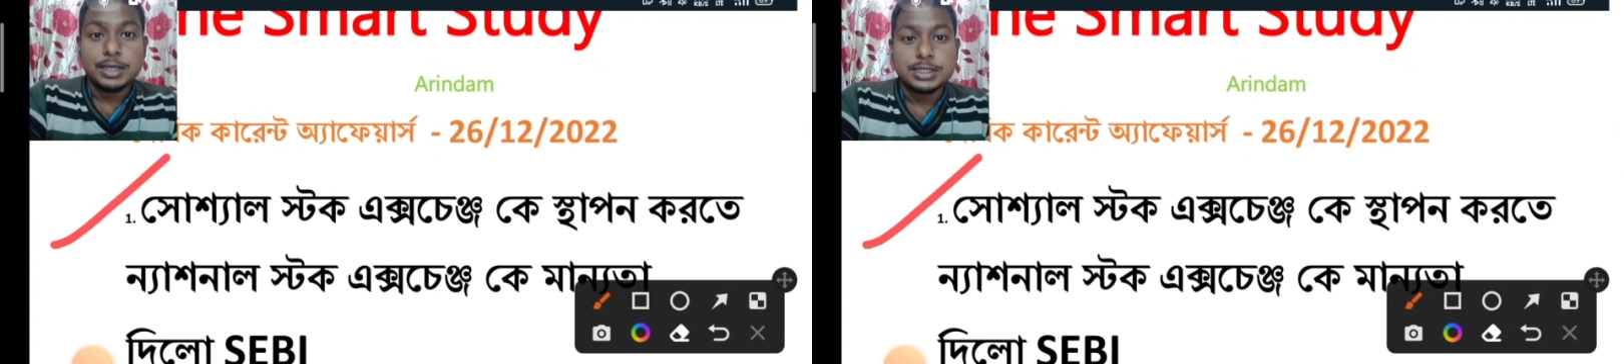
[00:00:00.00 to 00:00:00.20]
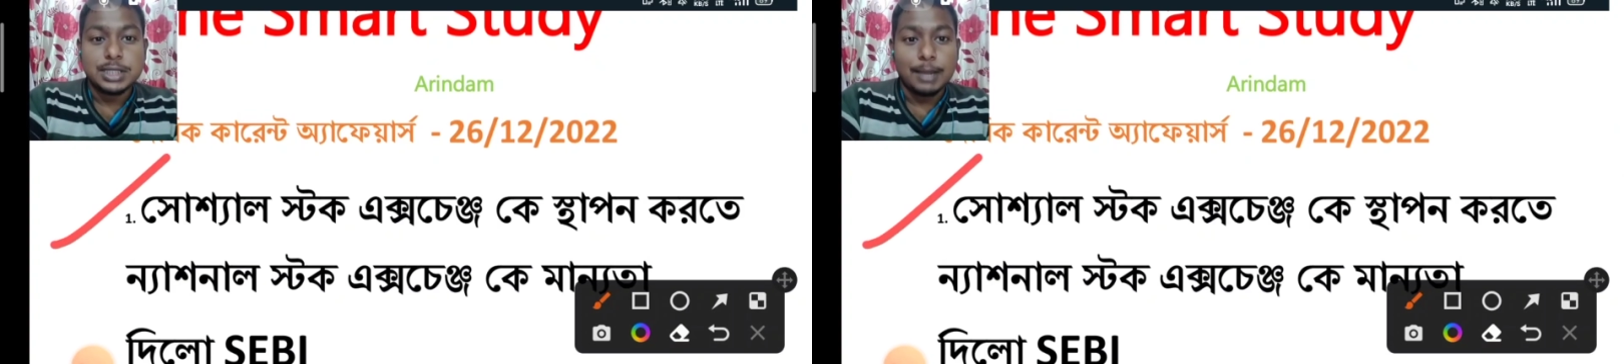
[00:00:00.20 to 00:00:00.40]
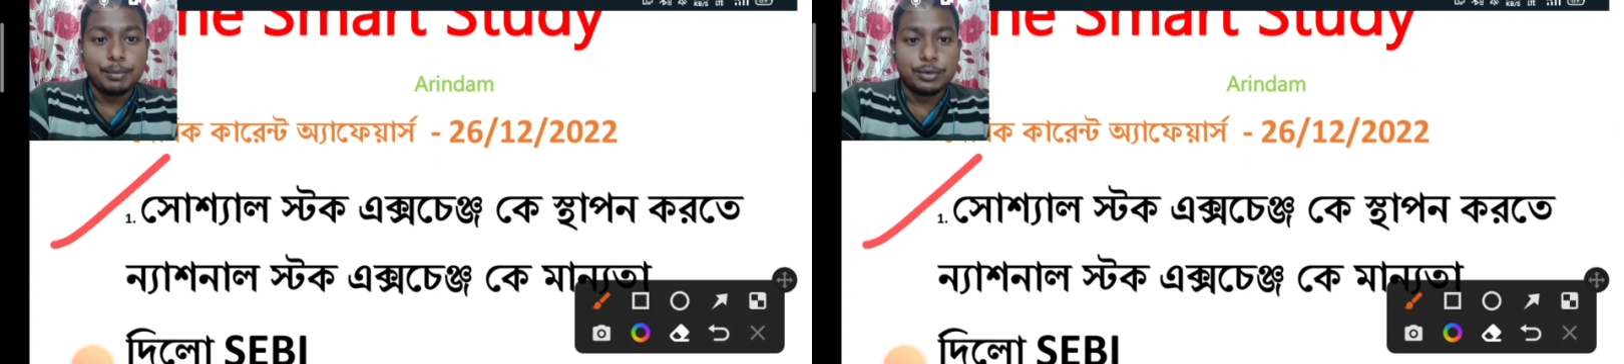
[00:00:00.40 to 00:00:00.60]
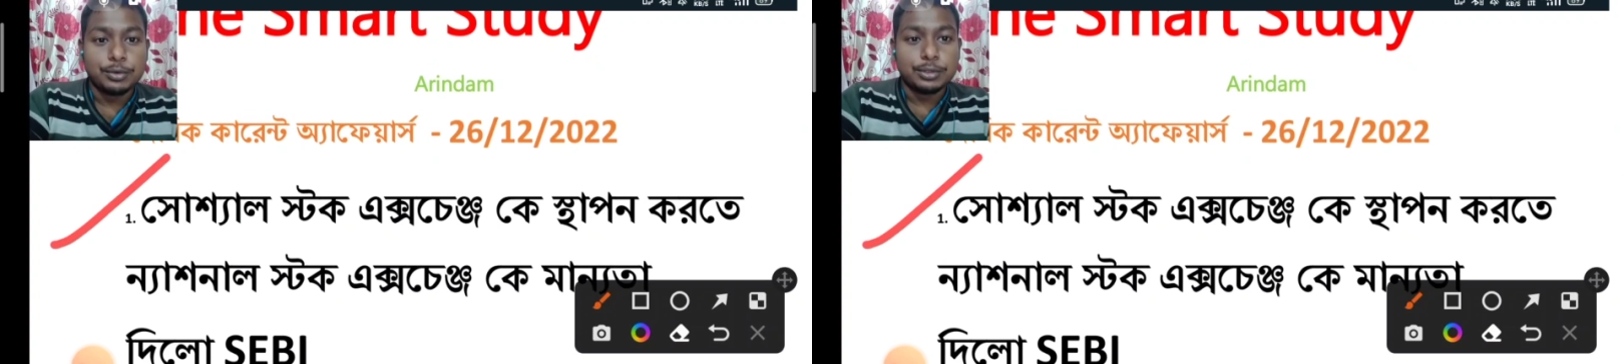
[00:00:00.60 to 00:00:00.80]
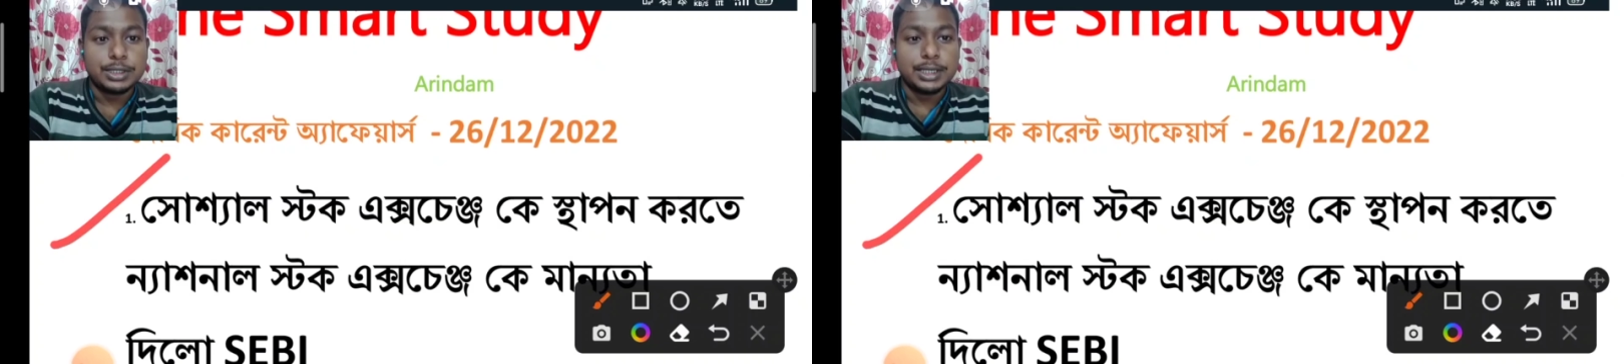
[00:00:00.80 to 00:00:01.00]
স্থাপন
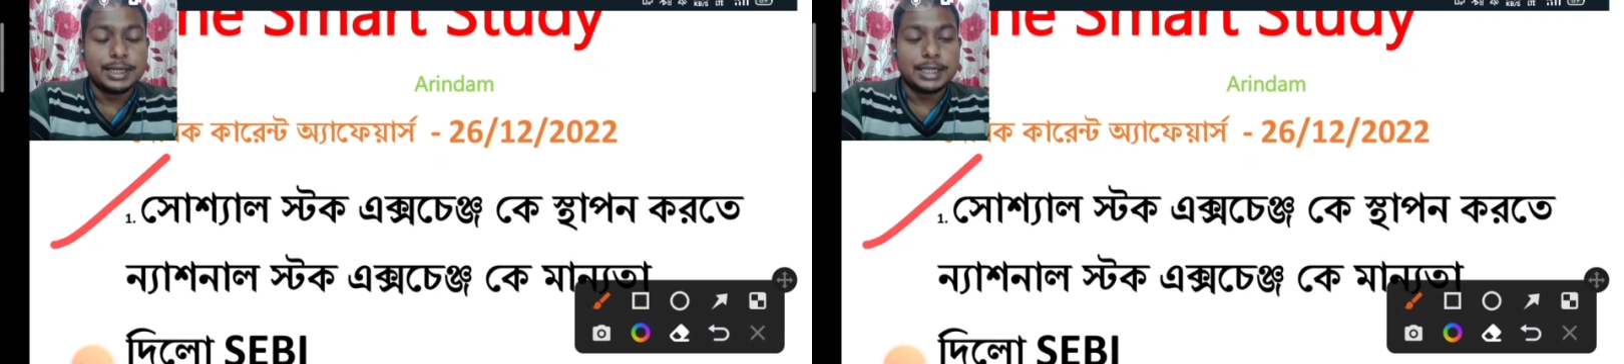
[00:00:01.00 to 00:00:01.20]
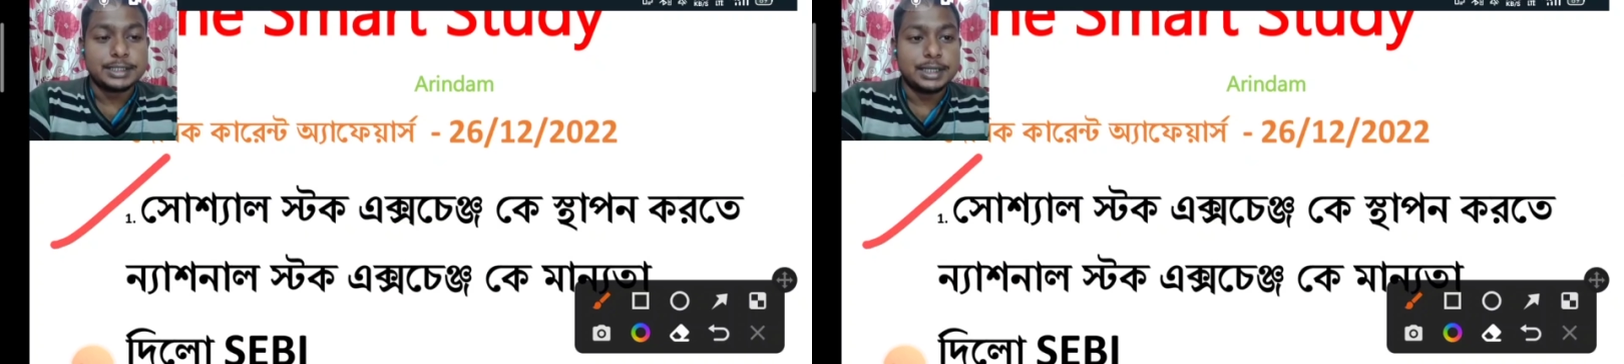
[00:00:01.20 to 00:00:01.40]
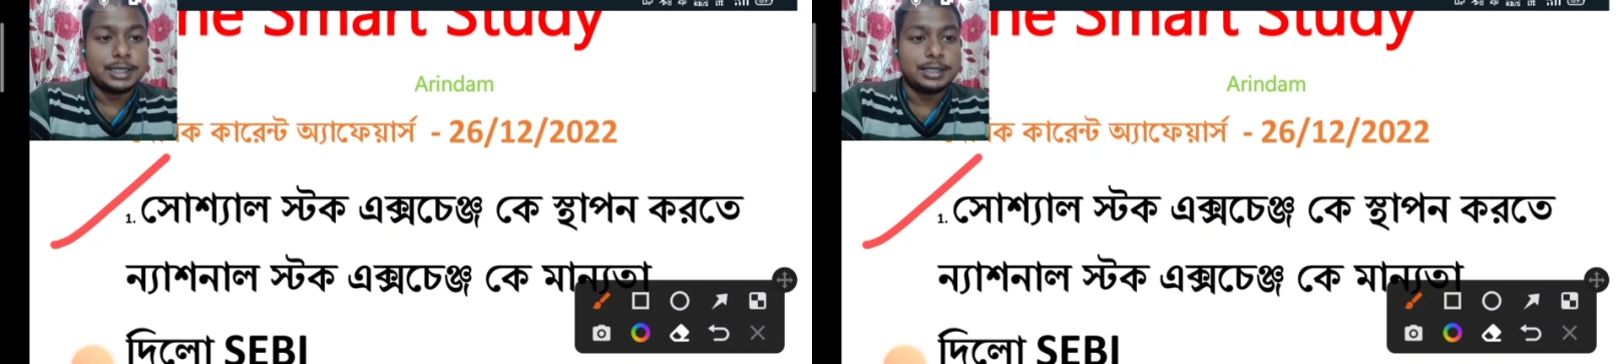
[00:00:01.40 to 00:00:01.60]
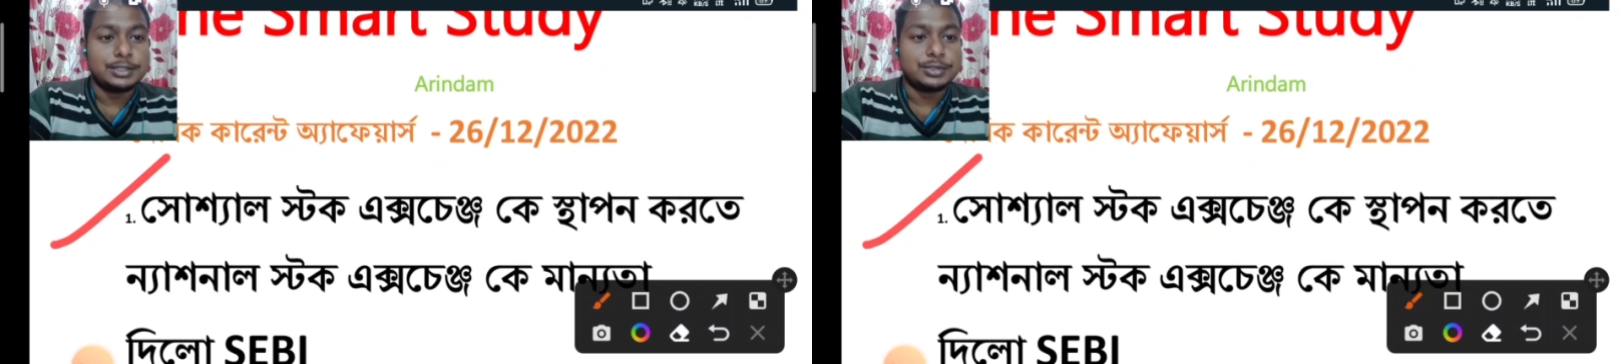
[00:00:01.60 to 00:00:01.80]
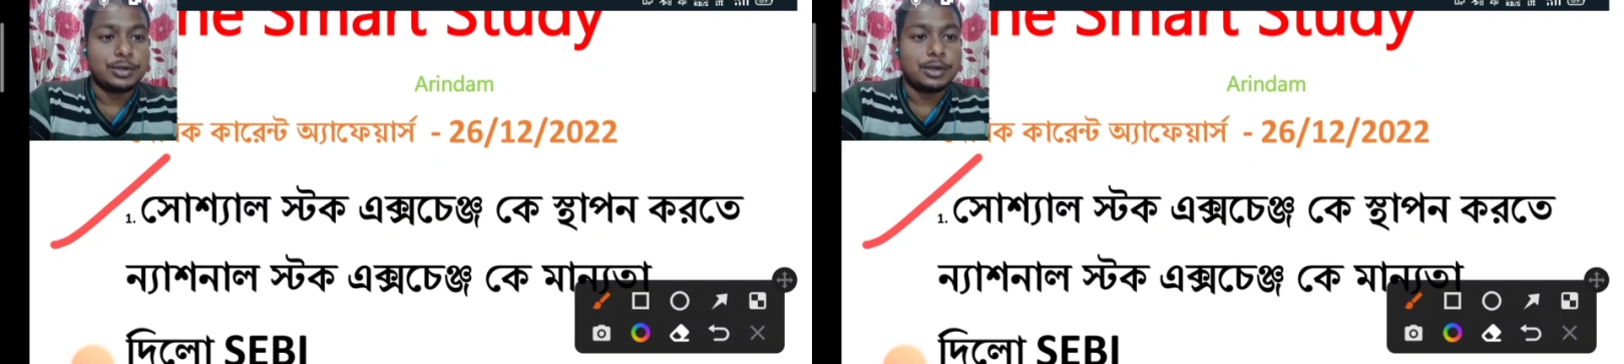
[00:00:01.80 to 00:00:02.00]
করতে ন্যাশনাল
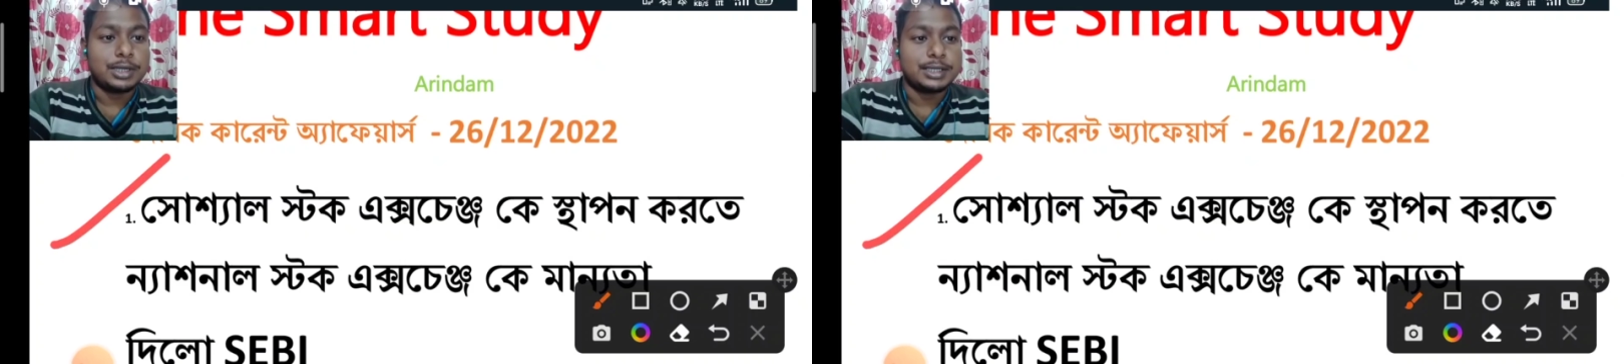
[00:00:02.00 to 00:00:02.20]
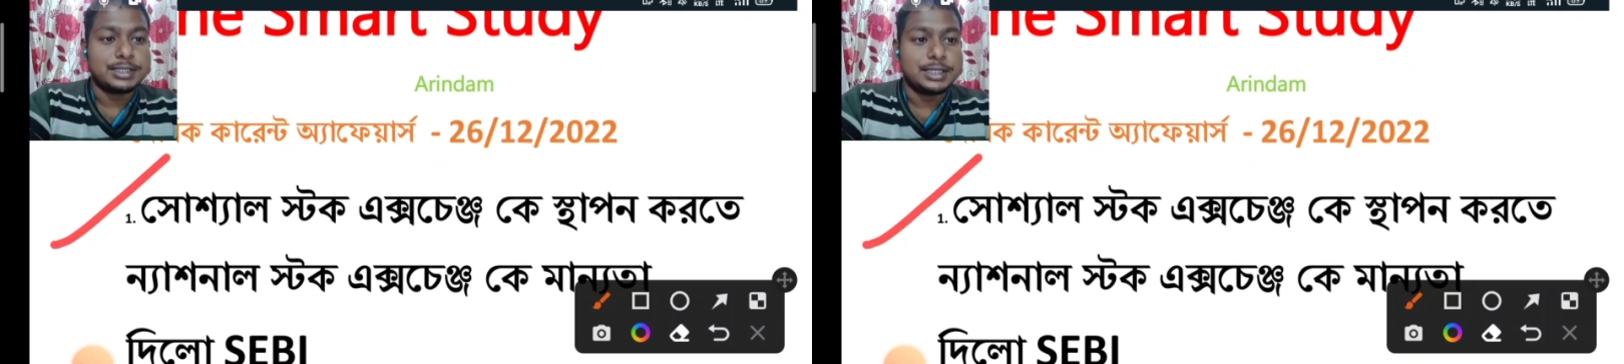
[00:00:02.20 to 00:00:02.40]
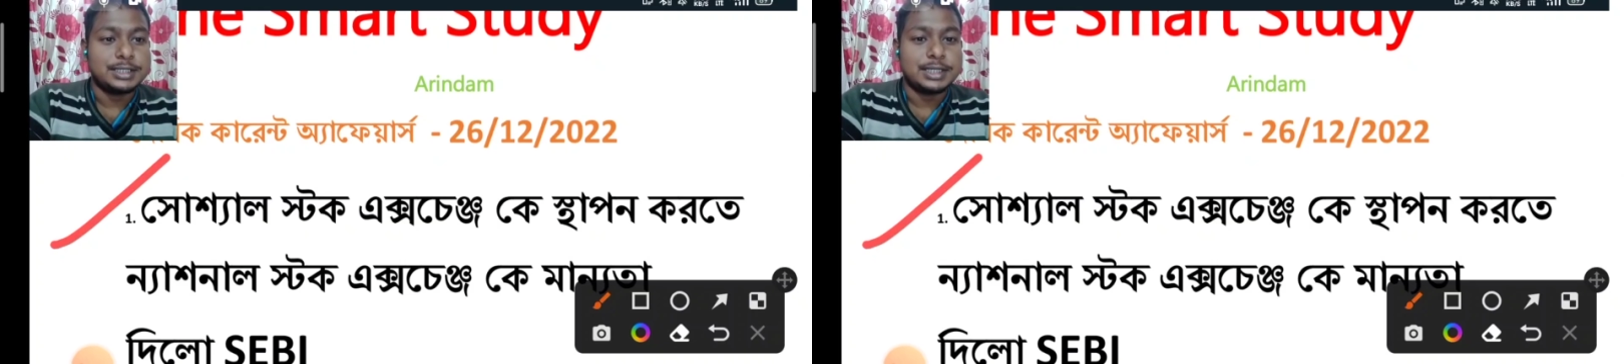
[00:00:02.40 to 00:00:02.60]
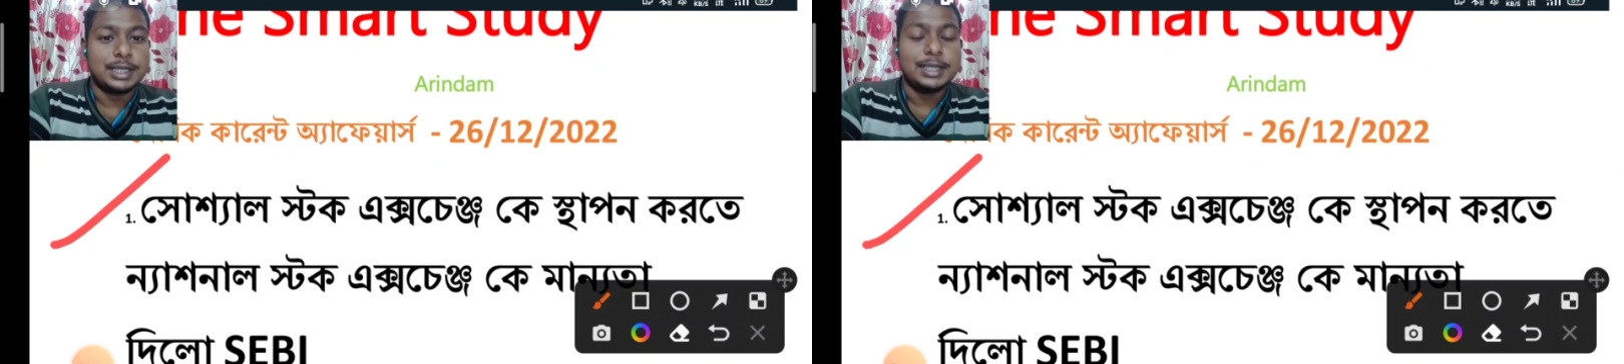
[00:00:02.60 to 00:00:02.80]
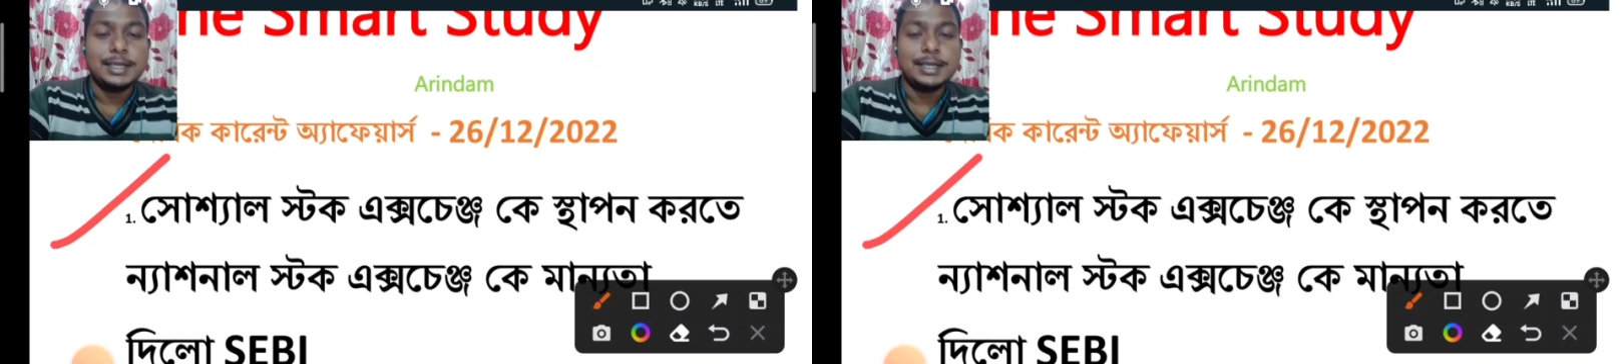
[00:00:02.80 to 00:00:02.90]
স্টক এক্সচেঞ্জকে